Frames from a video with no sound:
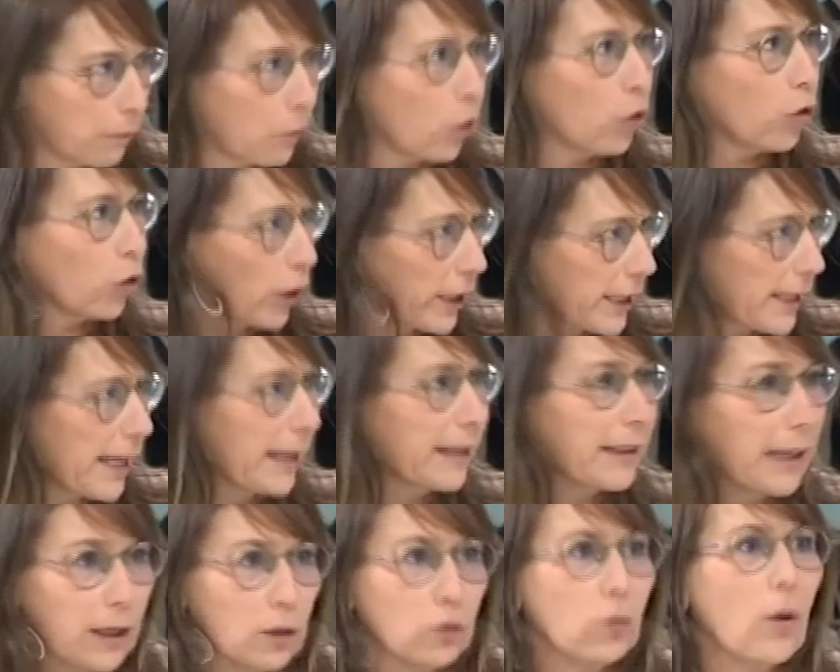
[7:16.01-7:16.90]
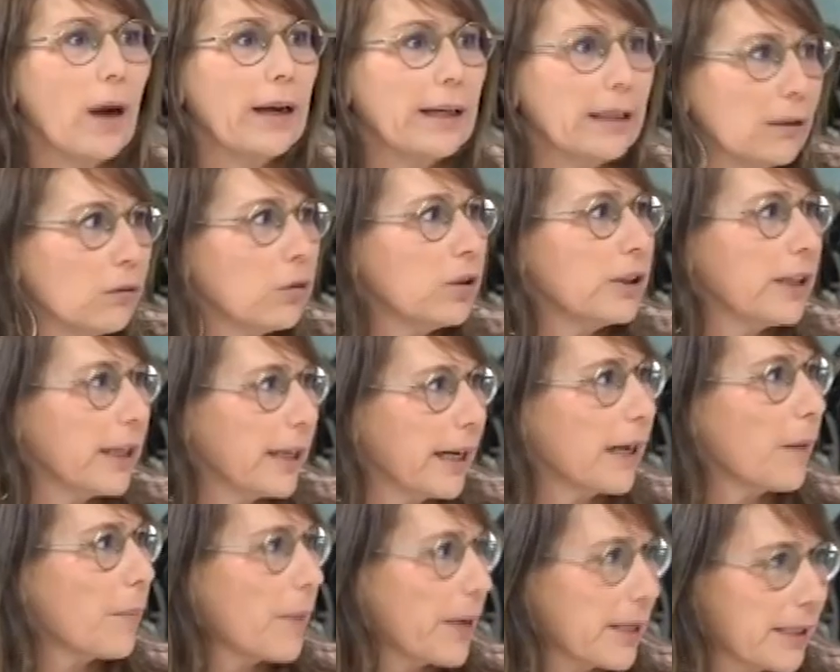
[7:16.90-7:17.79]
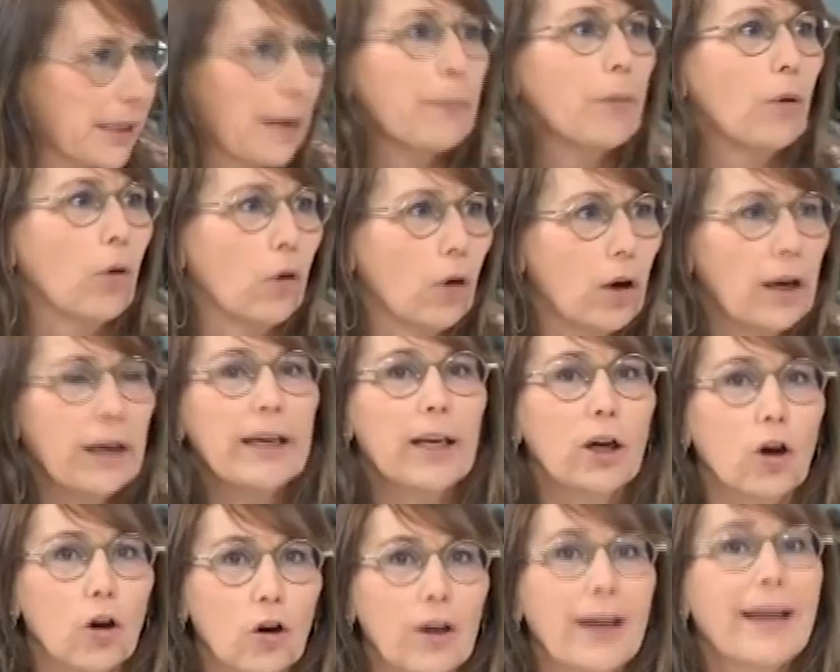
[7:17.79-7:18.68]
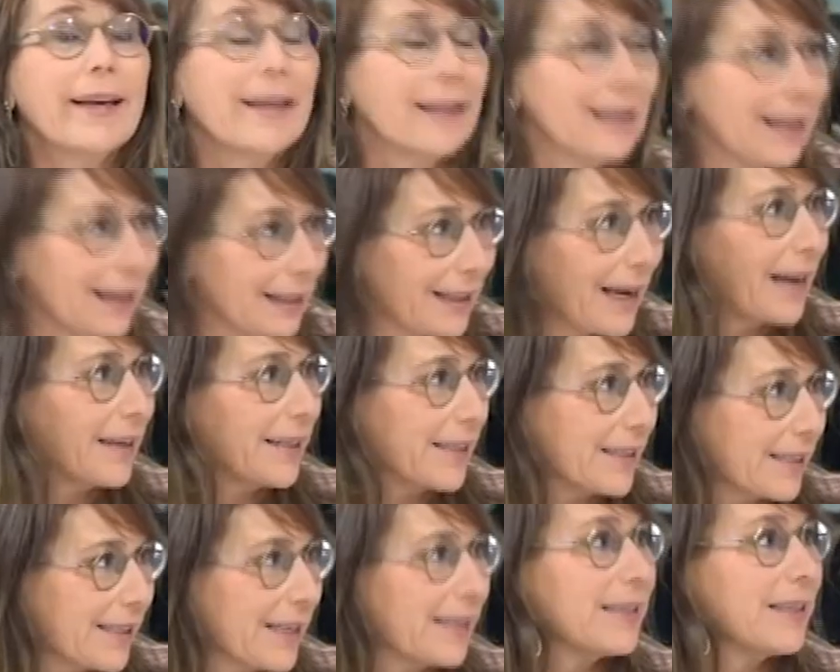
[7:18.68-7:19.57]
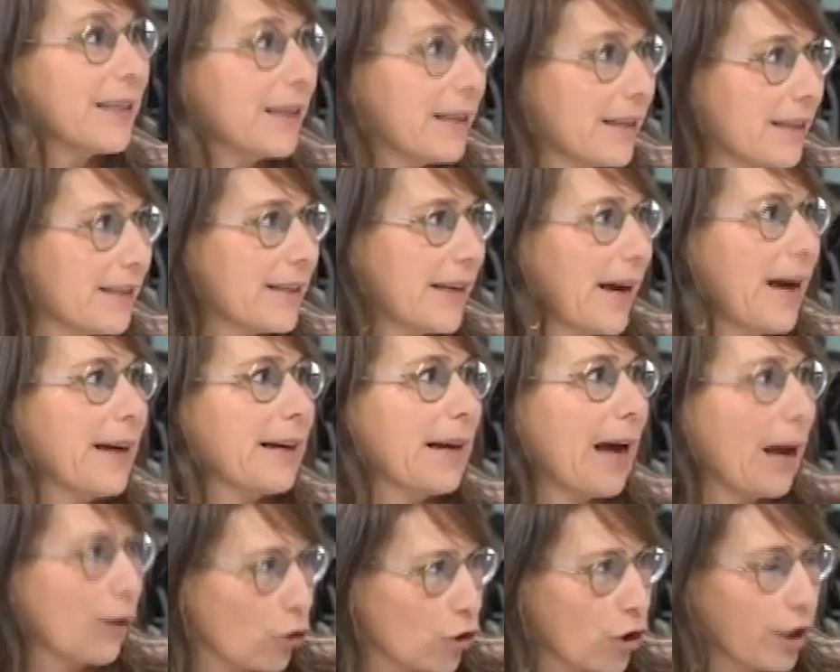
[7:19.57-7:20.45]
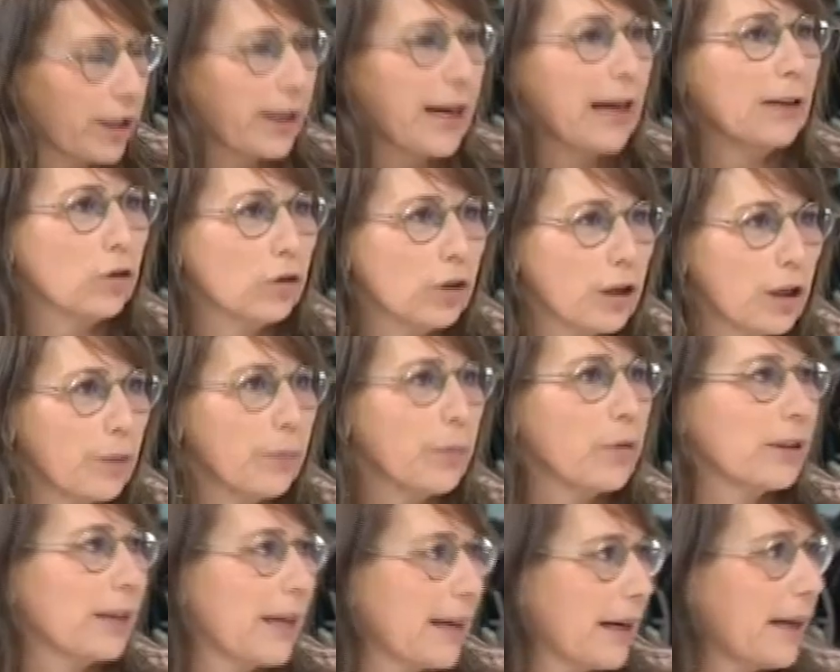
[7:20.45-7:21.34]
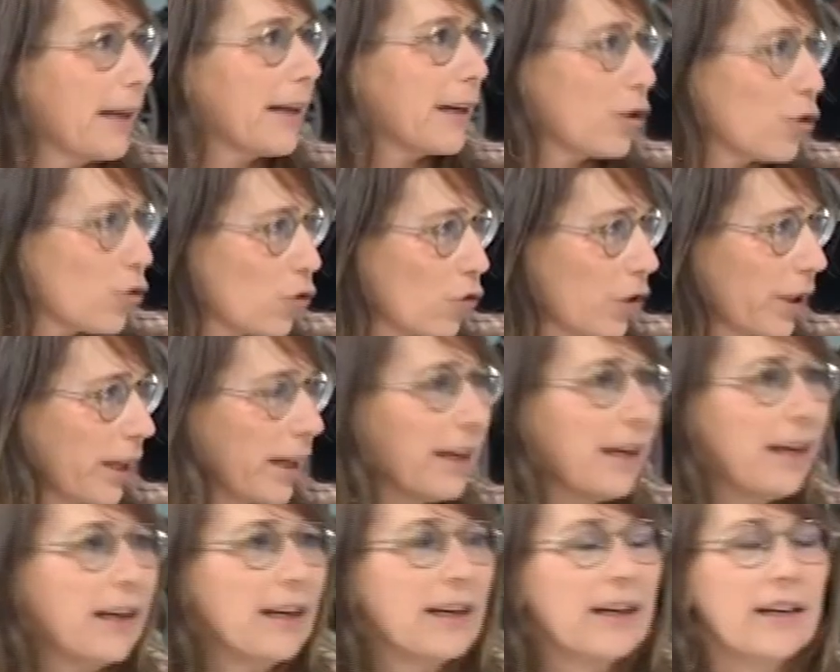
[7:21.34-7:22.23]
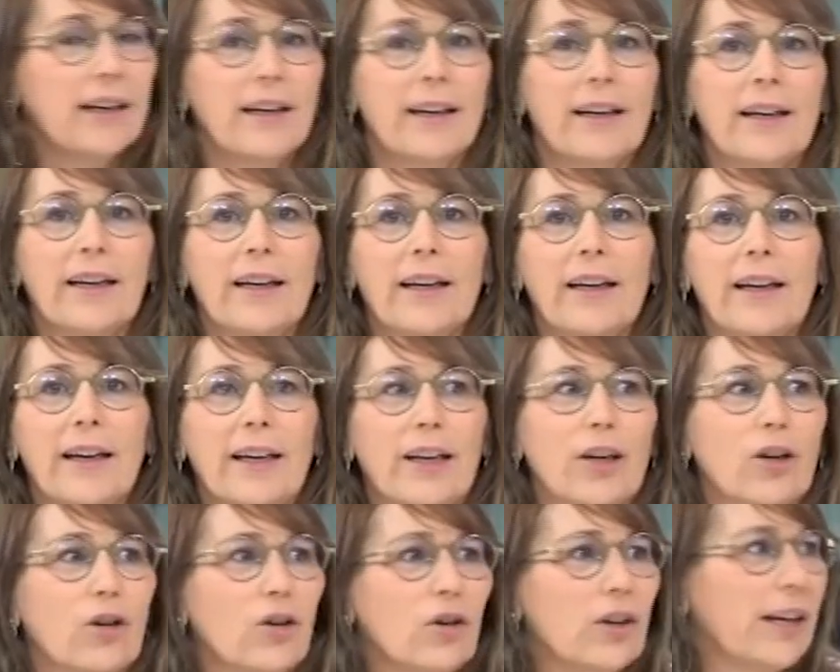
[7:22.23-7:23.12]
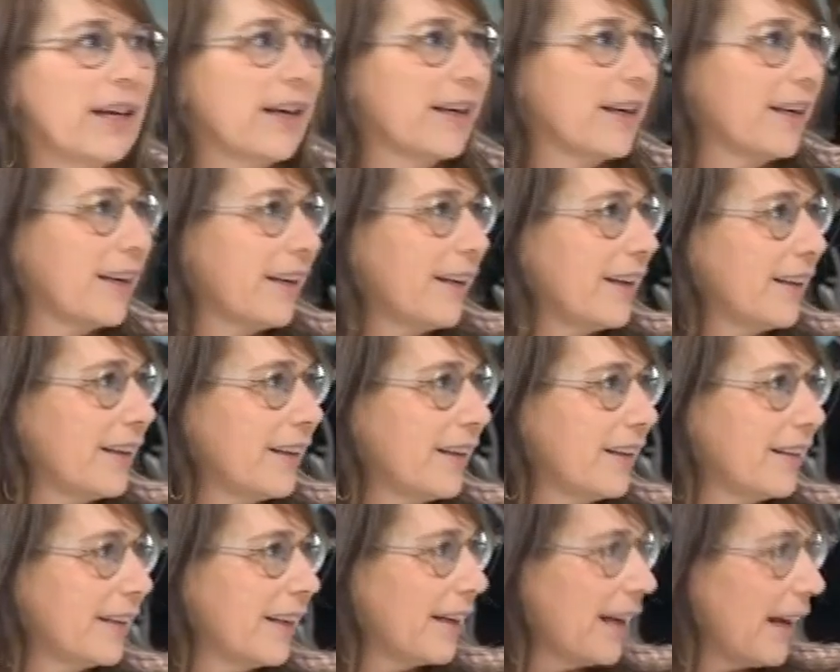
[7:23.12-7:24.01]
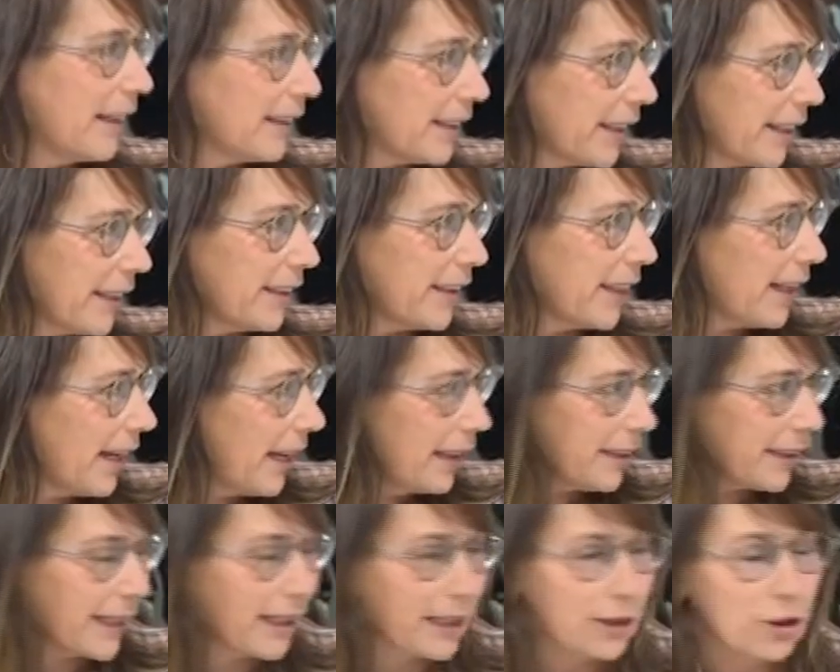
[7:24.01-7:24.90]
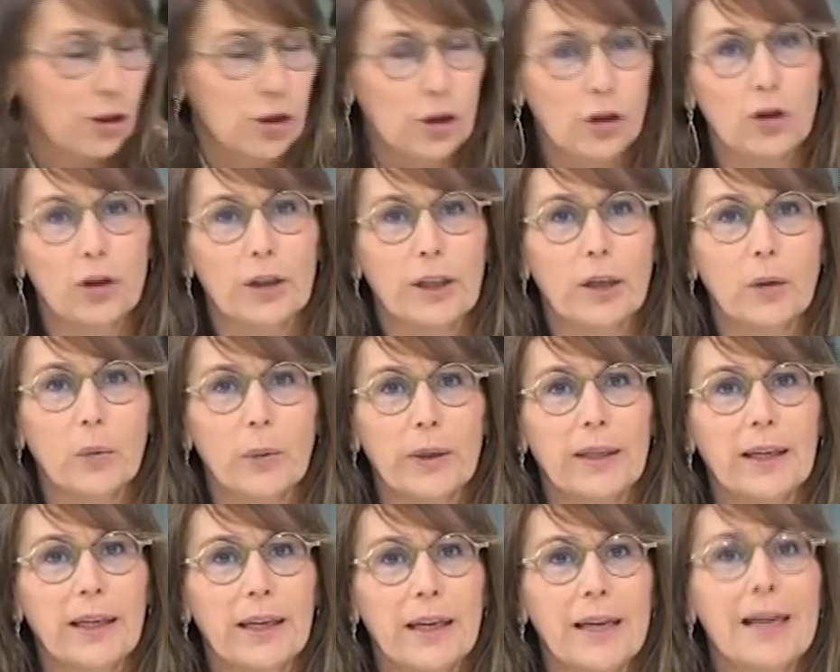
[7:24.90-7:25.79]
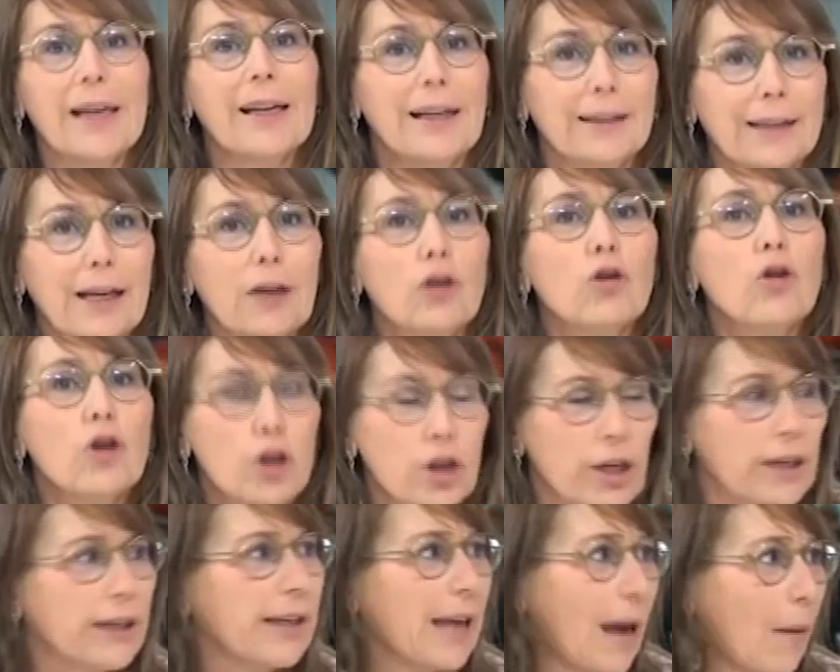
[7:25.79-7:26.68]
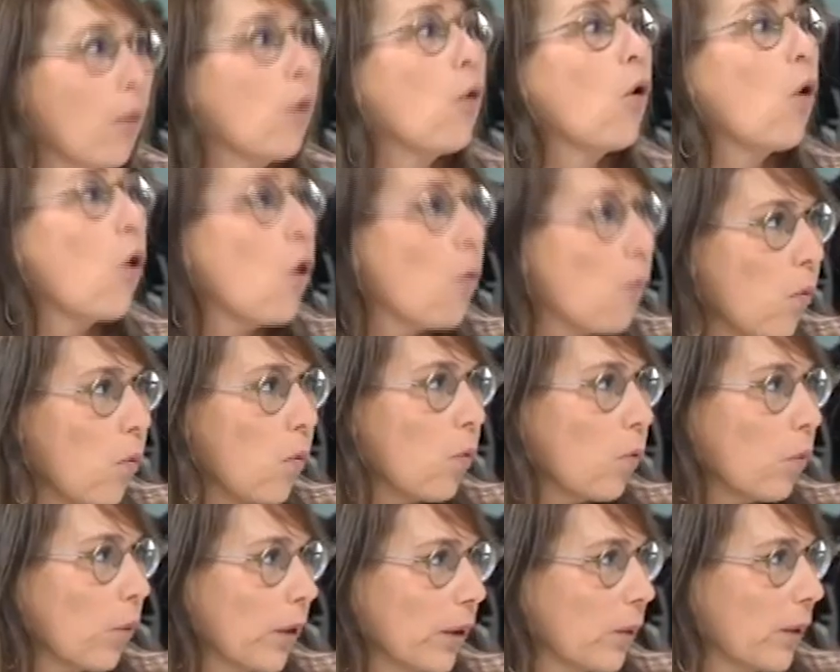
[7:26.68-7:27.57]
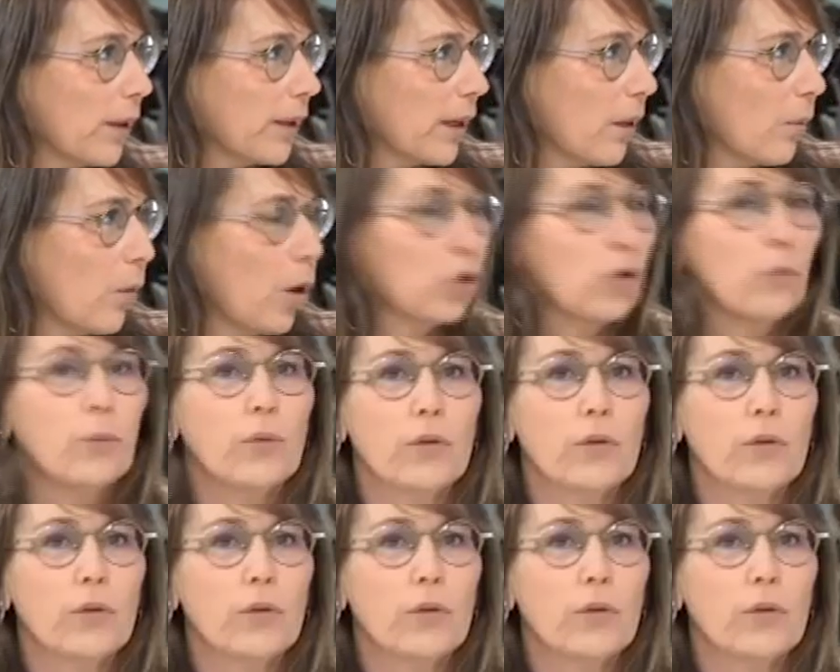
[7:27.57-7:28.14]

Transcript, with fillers: con onestà intellettuale devo dire che per esempio i colleghi italiani stessi di ICR hanno cercato di riportare alla ragione eh, eh i colleghi eh, delle altre, delle altre, nazioni, quindi in realtà noi cerchiamo comunque in qualche modo,